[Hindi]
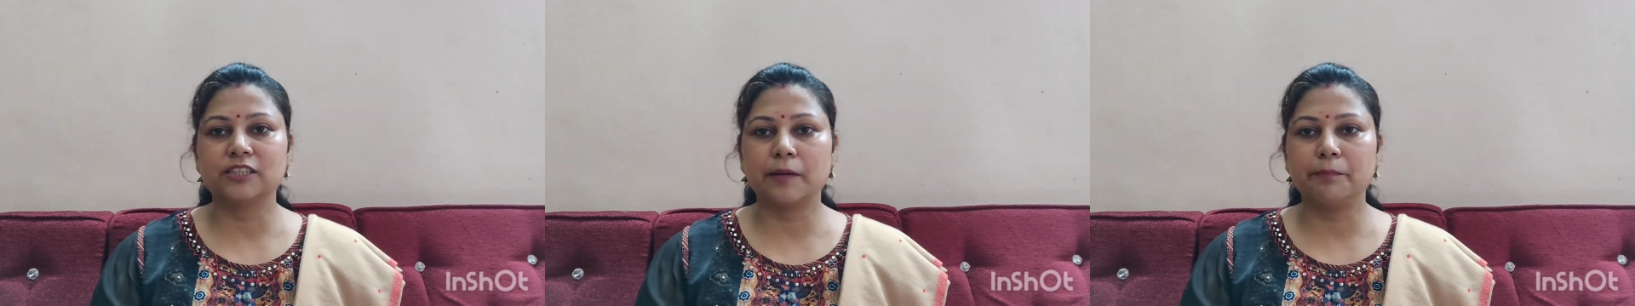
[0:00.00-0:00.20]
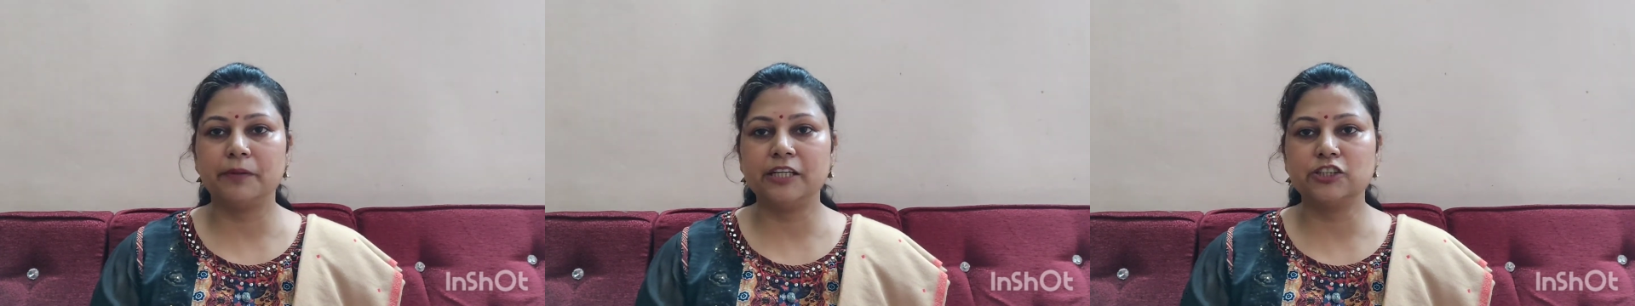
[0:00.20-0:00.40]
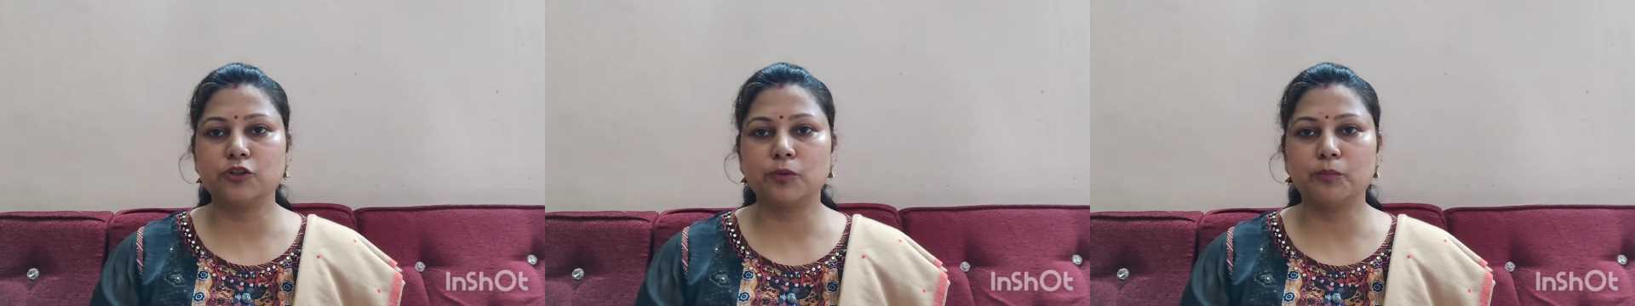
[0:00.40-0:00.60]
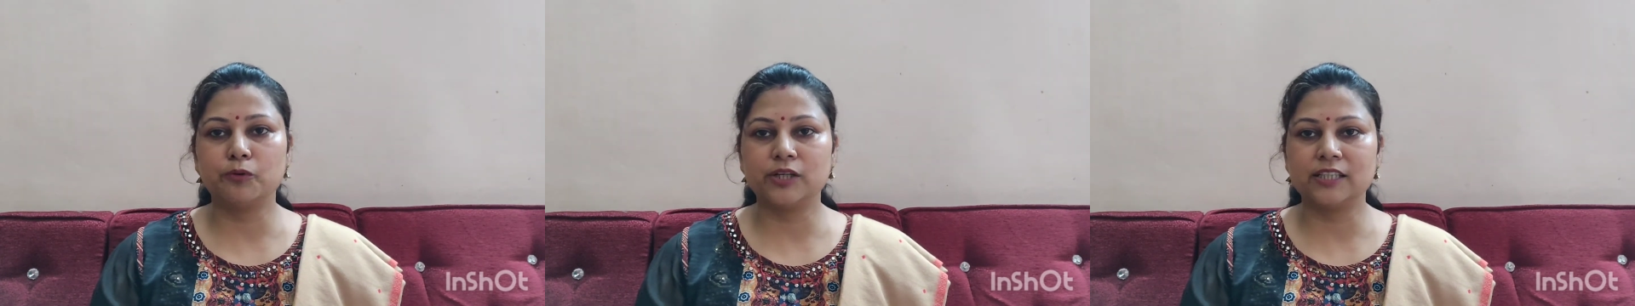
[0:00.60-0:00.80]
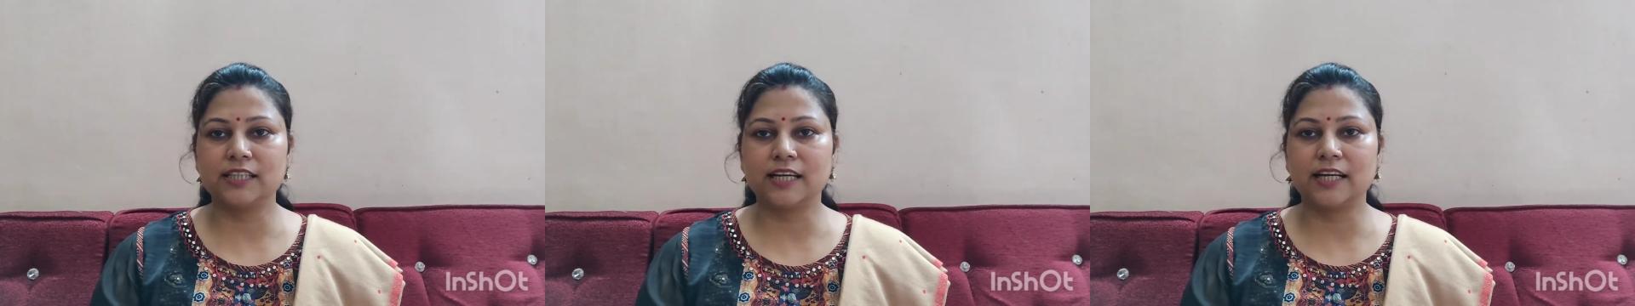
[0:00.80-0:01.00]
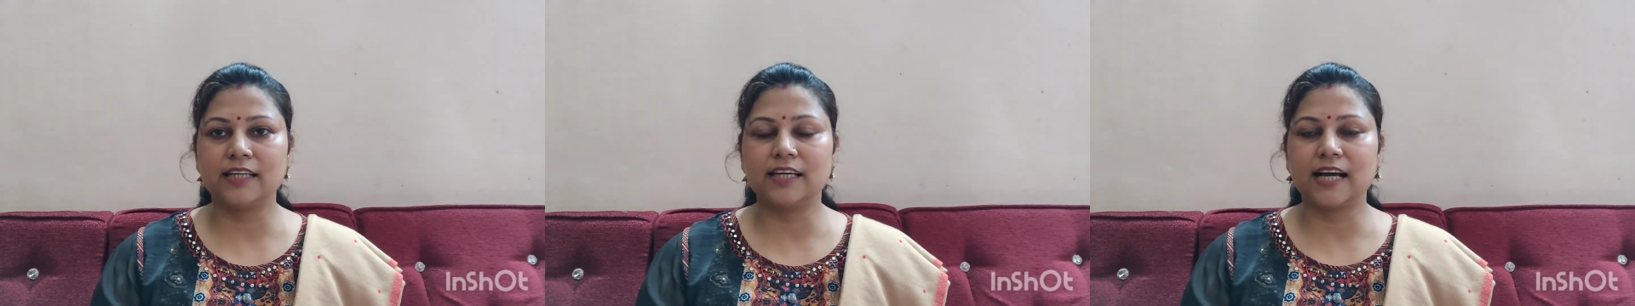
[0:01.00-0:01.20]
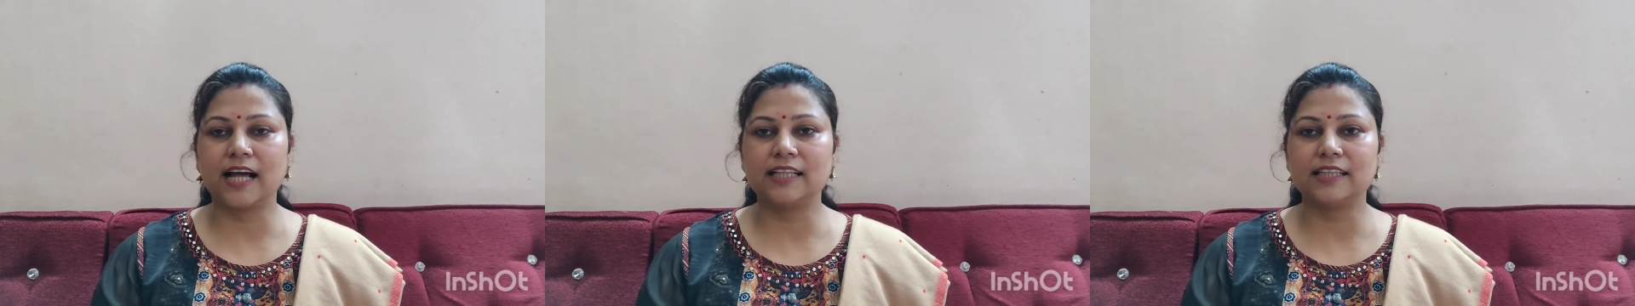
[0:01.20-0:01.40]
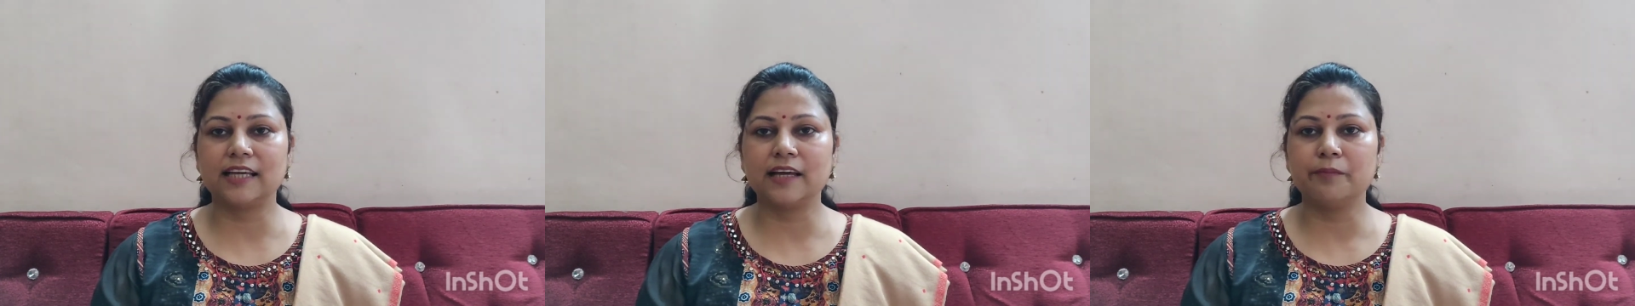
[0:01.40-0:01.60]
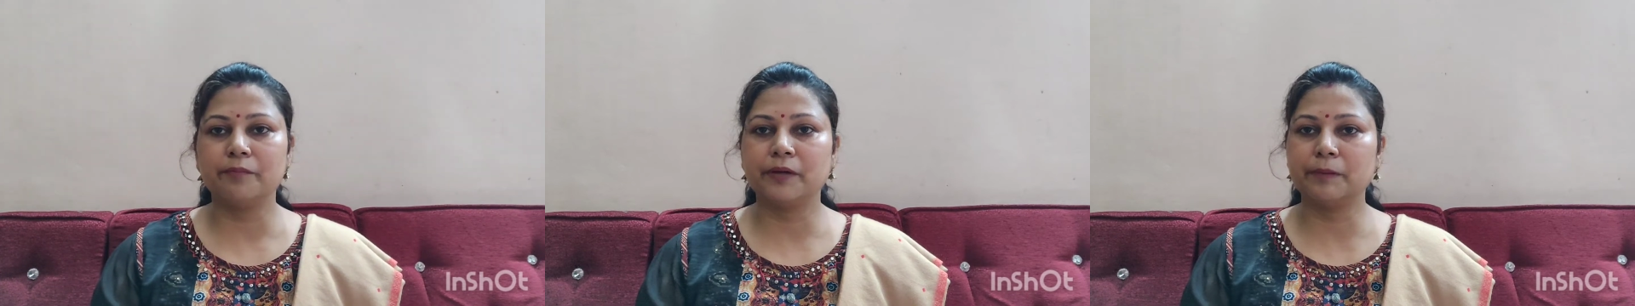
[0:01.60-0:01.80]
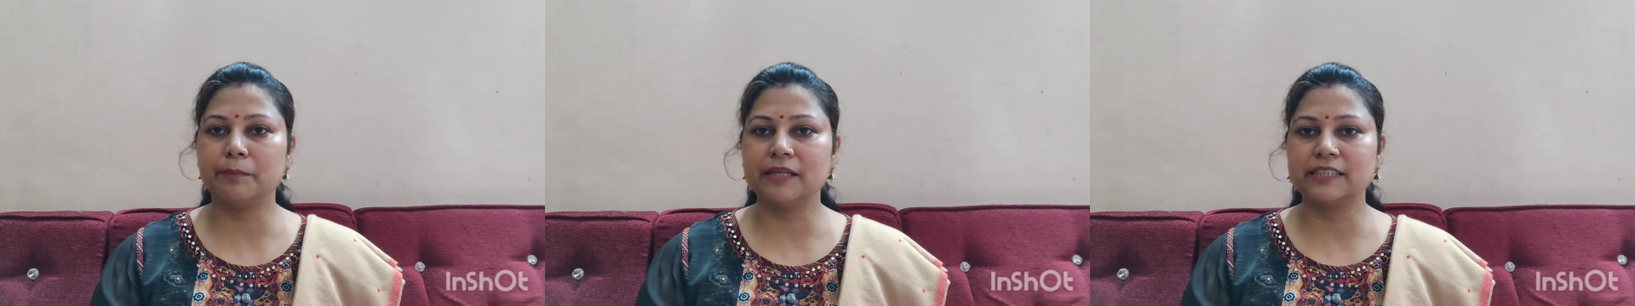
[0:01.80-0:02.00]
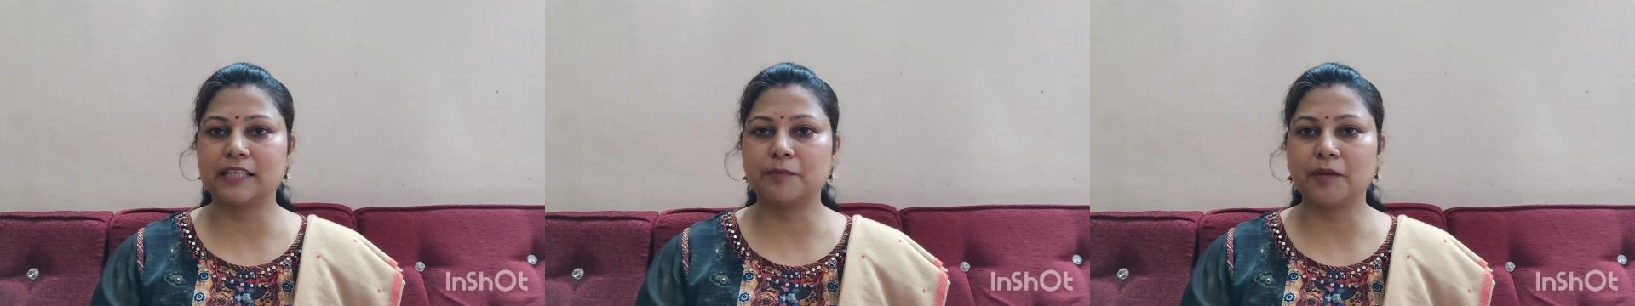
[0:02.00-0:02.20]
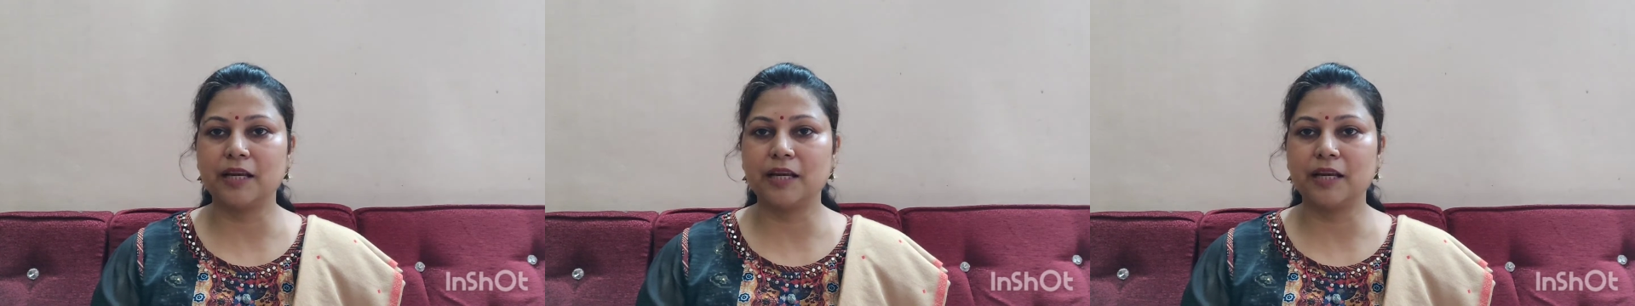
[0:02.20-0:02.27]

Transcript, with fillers: उसके बीज को पूरी तरह निकाल दें फिर बेसन